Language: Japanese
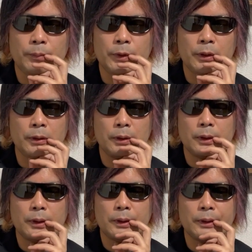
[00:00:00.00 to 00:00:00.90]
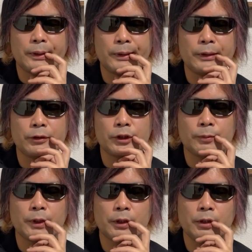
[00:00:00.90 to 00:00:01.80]
まあ、えっ、ー、と、
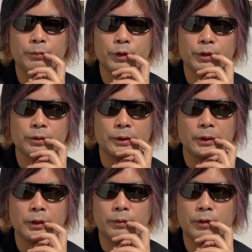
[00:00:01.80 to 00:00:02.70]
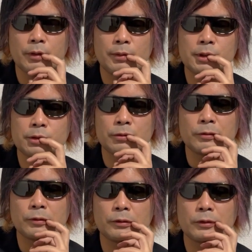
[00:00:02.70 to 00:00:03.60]
ジャマイカミュージックの中でも
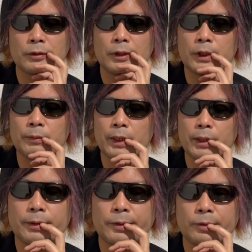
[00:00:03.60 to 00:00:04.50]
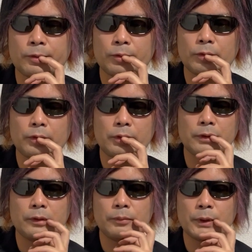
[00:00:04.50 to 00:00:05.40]
ラバーズロックとか今流てると、
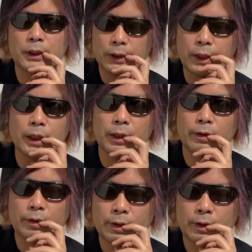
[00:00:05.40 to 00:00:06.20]
またね、はや、